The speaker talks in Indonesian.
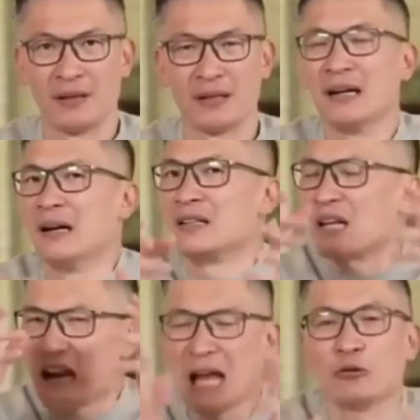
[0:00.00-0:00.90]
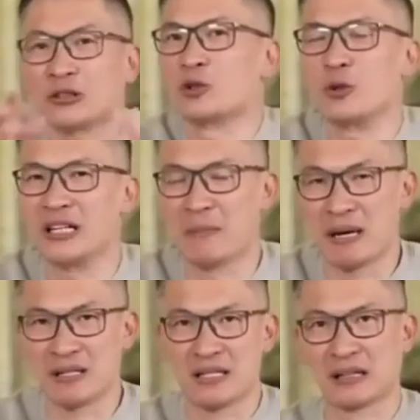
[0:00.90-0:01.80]
dan selalu tercuri
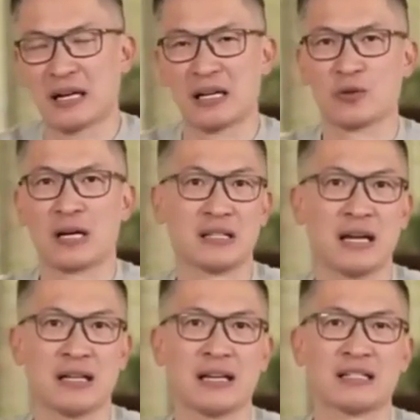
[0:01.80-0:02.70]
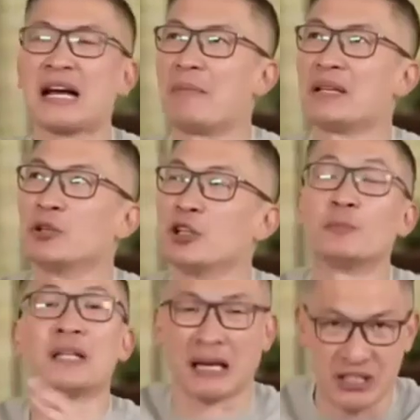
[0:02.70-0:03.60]
damai sejahtera dan sukacitanya. Saya nggak menyebut itu
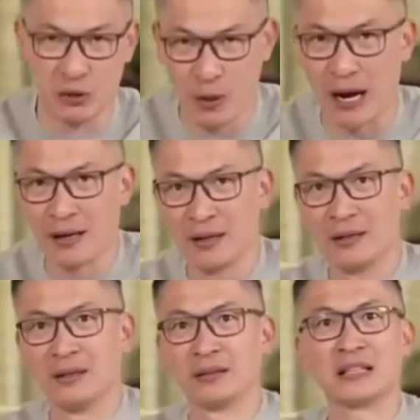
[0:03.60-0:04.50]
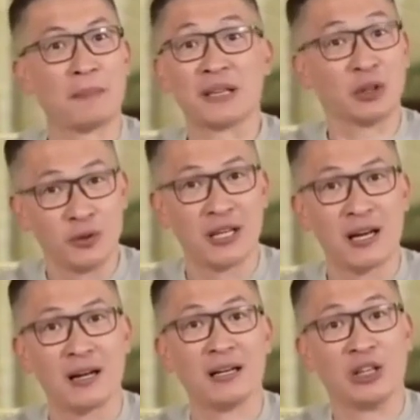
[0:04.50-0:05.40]
penyakit jiwa, tetapi
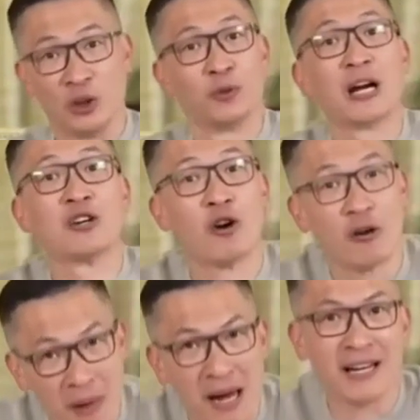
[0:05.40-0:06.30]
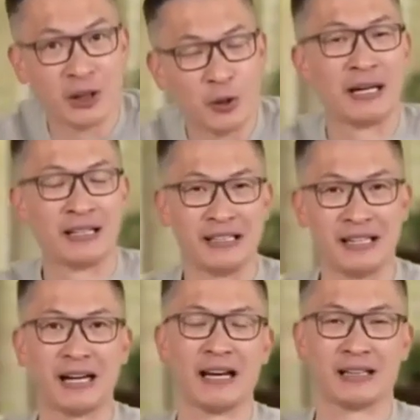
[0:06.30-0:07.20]
tentunya itu bukan normal yang Tuhan
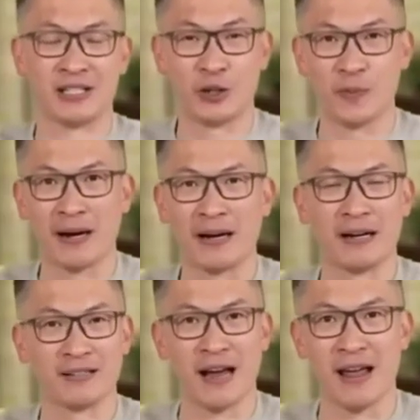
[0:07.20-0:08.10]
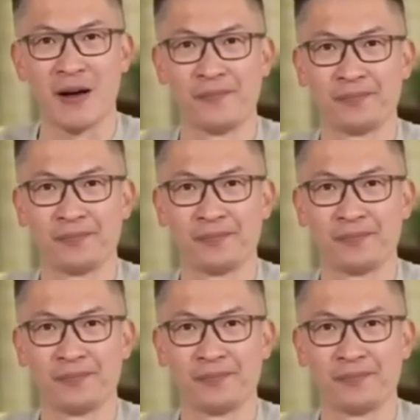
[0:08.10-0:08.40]
kehendaki atas hidup Anda dan saya.